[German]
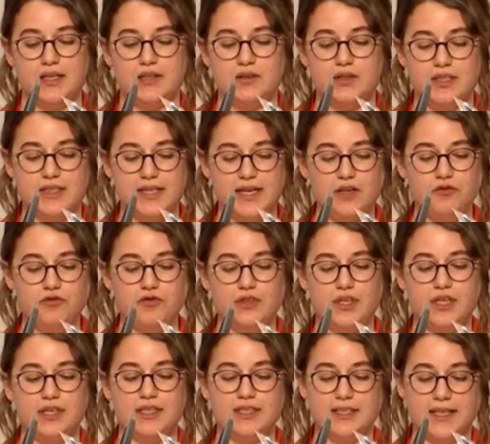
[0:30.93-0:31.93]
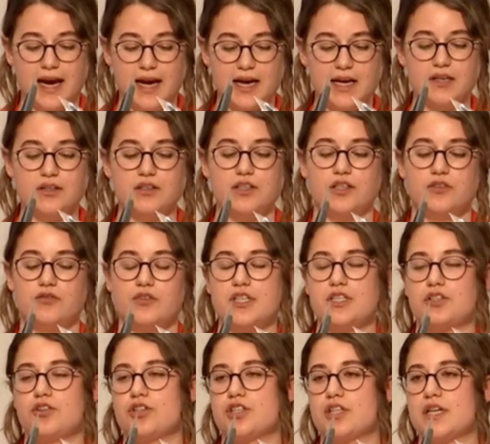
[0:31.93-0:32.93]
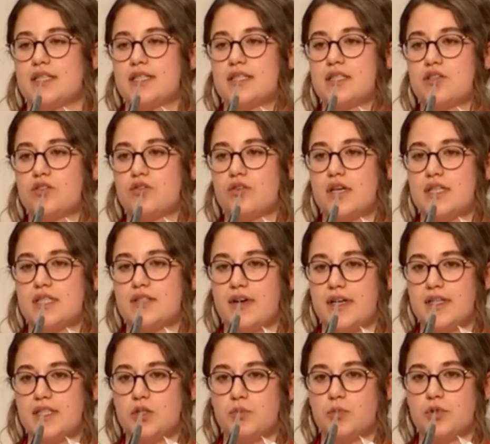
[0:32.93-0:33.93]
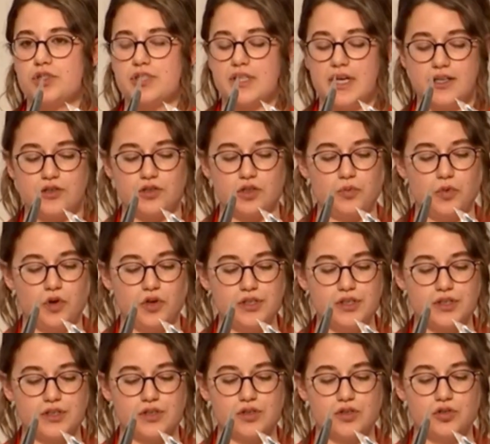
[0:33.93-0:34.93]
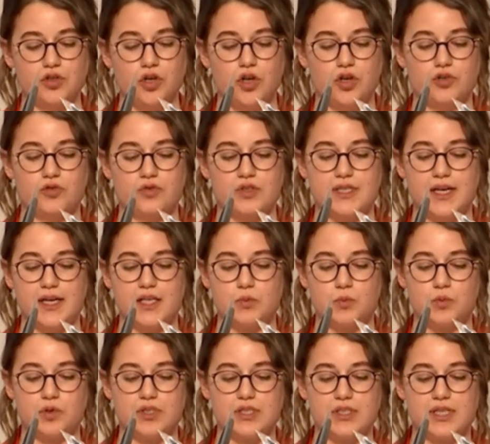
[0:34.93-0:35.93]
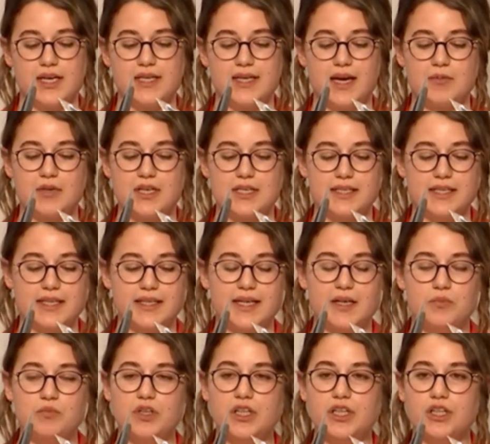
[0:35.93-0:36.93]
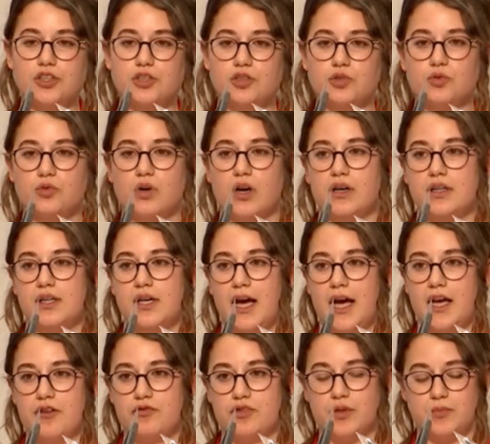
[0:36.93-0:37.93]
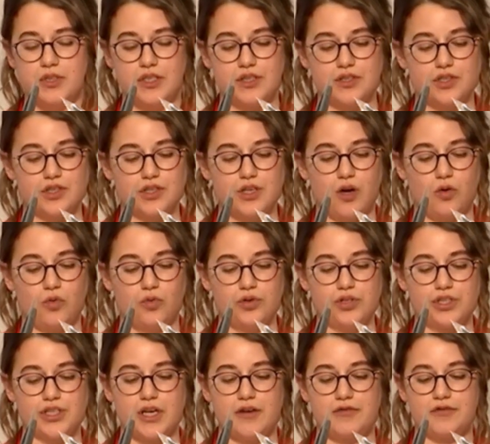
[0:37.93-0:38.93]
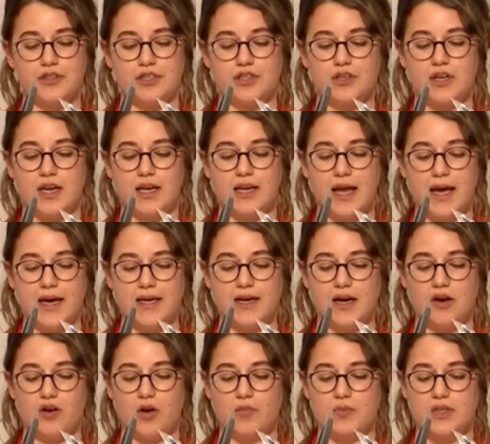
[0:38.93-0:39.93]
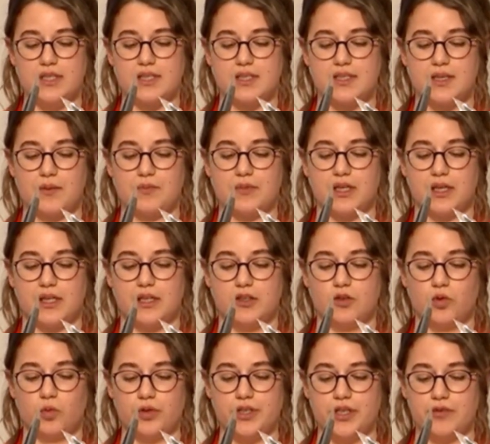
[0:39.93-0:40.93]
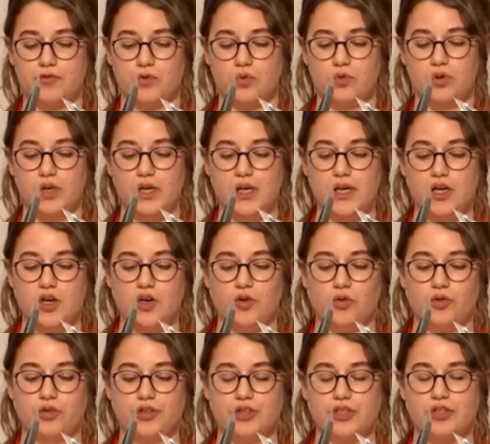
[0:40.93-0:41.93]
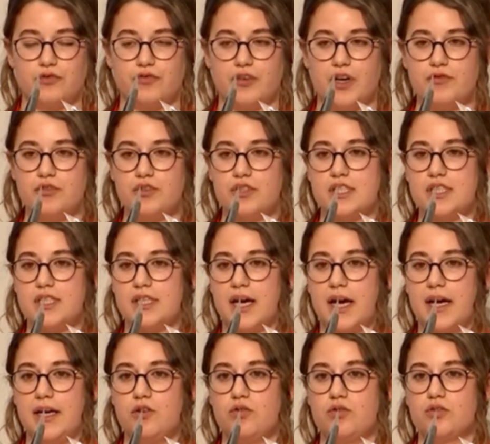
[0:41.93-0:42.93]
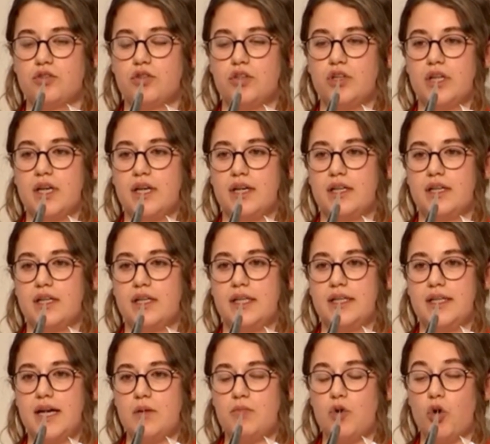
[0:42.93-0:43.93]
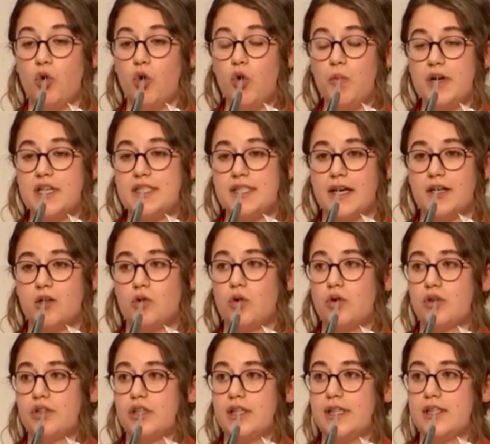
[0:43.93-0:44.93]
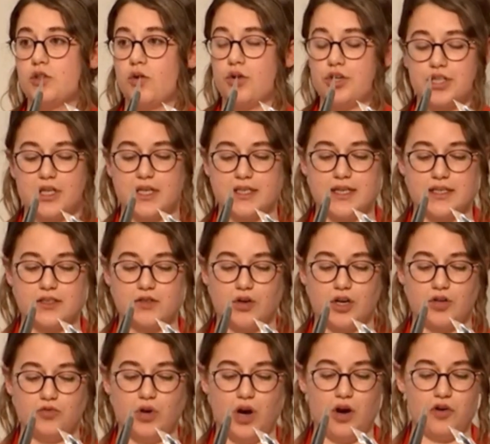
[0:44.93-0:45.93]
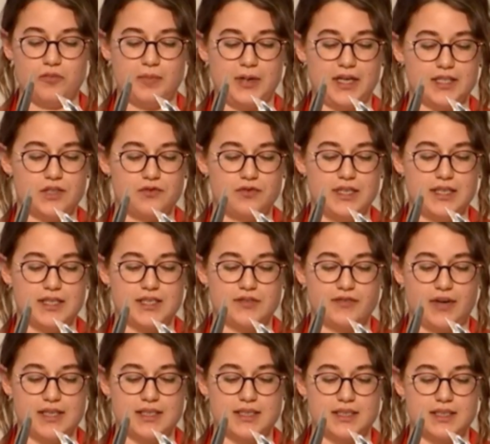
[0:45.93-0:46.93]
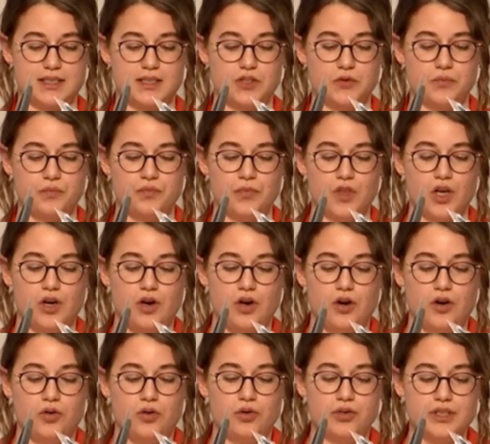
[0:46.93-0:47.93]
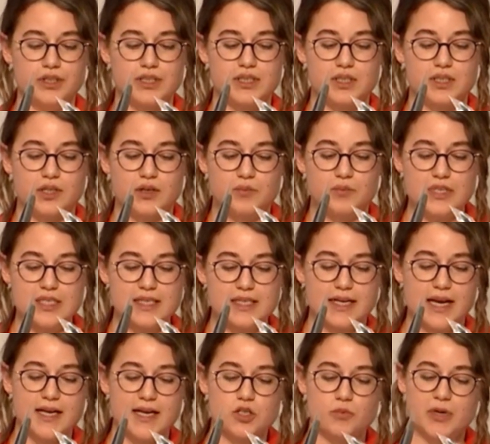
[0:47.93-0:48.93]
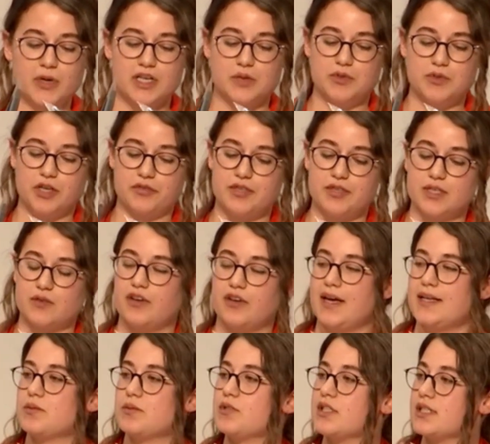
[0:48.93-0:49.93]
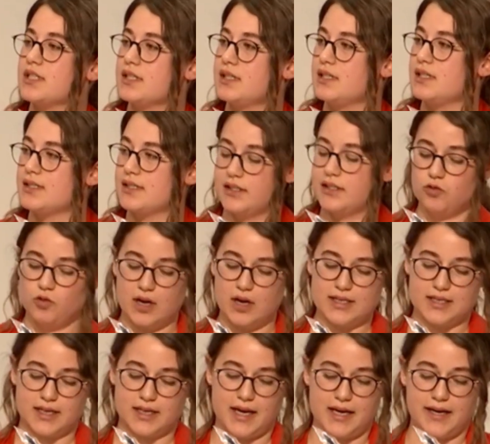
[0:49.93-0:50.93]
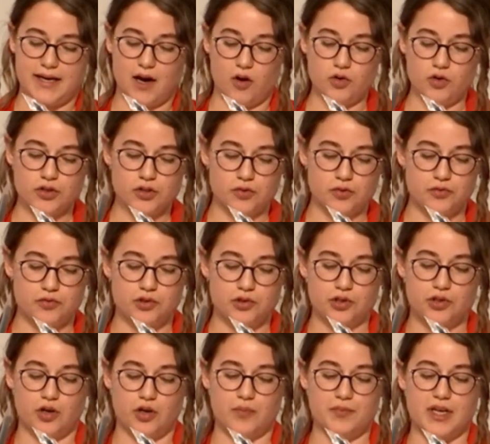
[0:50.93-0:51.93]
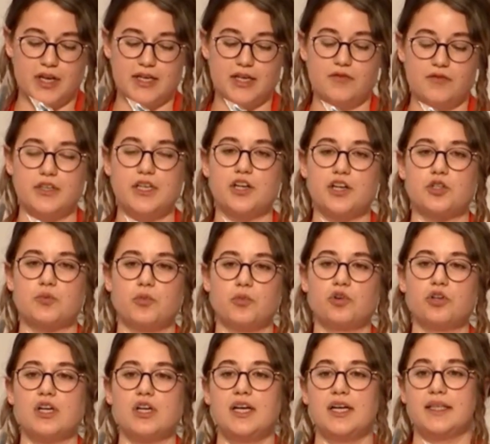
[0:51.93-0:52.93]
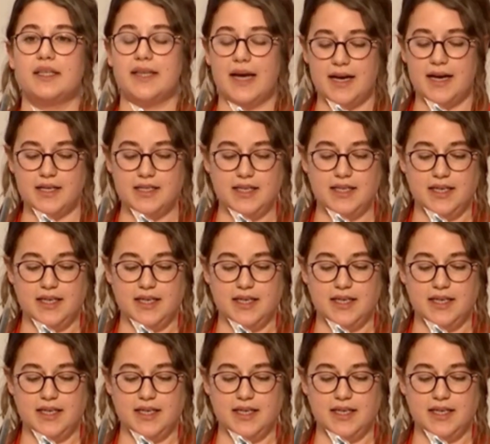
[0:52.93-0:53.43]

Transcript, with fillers: sehen wir, ja, in Westdeutschland sind es sogar 20 Prozent und im Osten nur 6 Prozent. Aber das liegt eben nicht nur an feministischen Errungenschaften, sondern leider auch am insgesamt geringen Lohnniveau. Und wenn wir uns die Reihung äh, innerhalb Europas angucken, liegt Deutschland ja sogar nur auf Platz 24. Und mir ist klar, sobald ich mich auf diese Werte beziehe, die CDU hat es gerade ausgeführt, kommt dann der Widerspruch, ja,